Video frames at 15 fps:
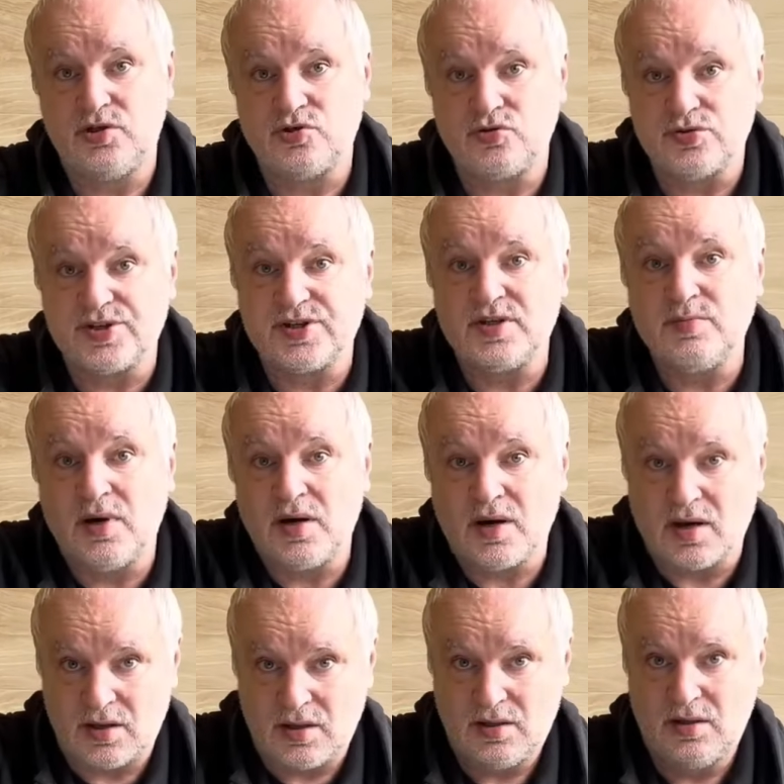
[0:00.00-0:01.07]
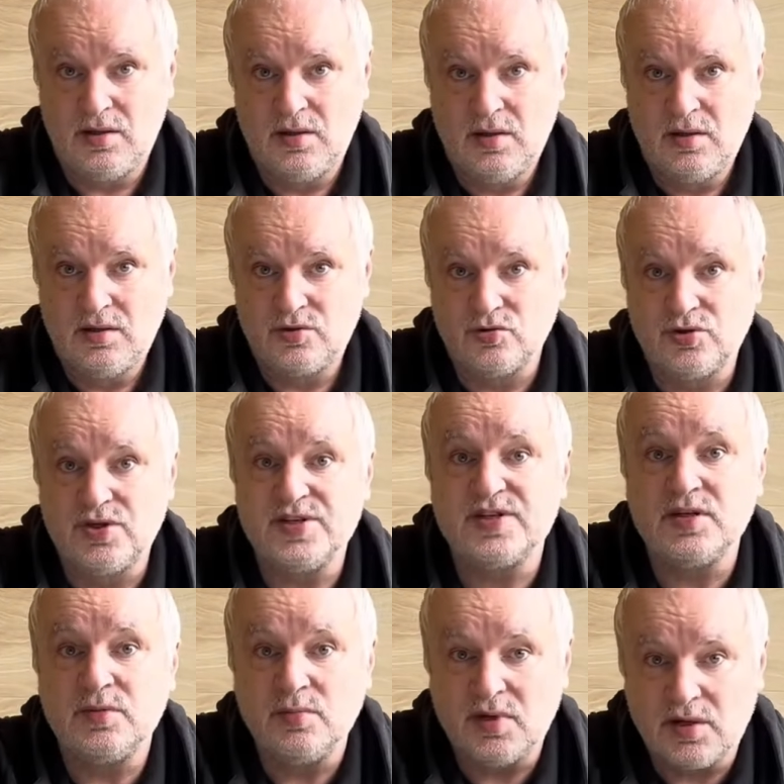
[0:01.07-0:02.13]
еще зима, еще до
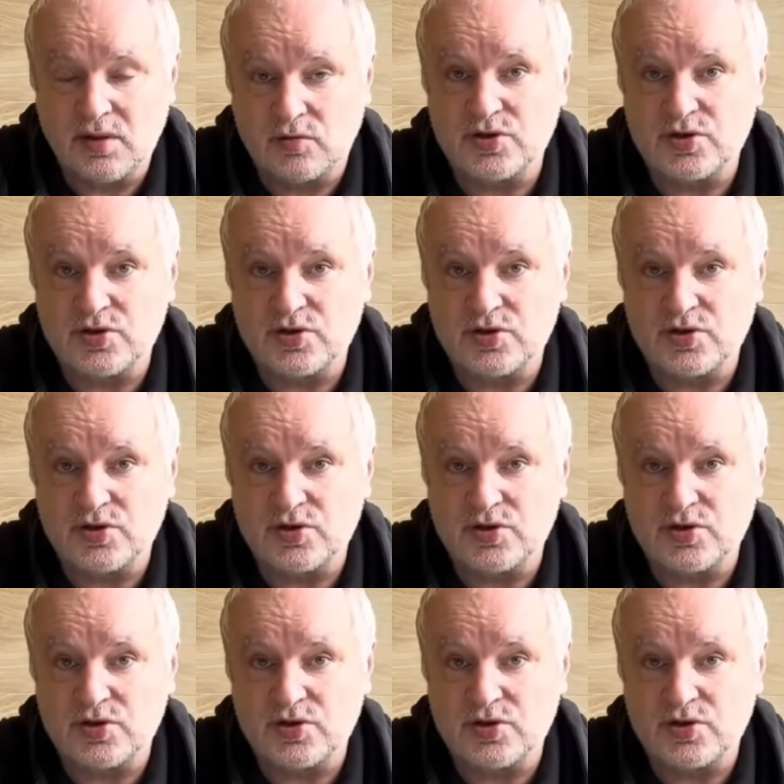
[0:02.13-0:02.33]
зимы.